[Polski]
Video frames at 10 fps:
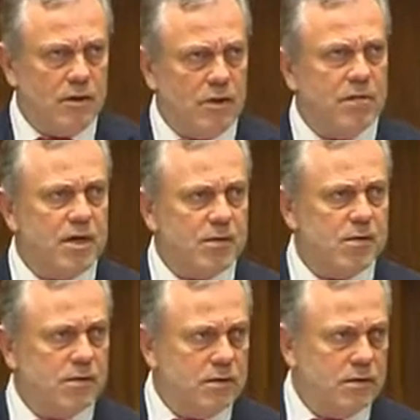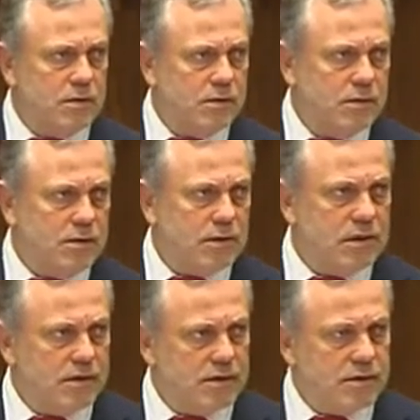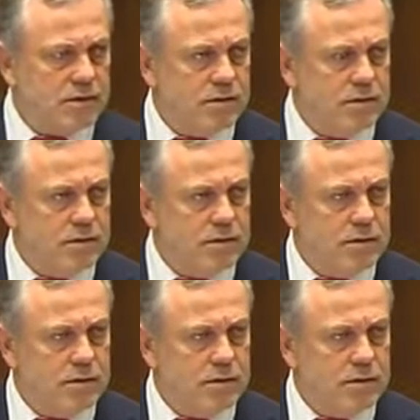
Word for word: o braku kryzysu,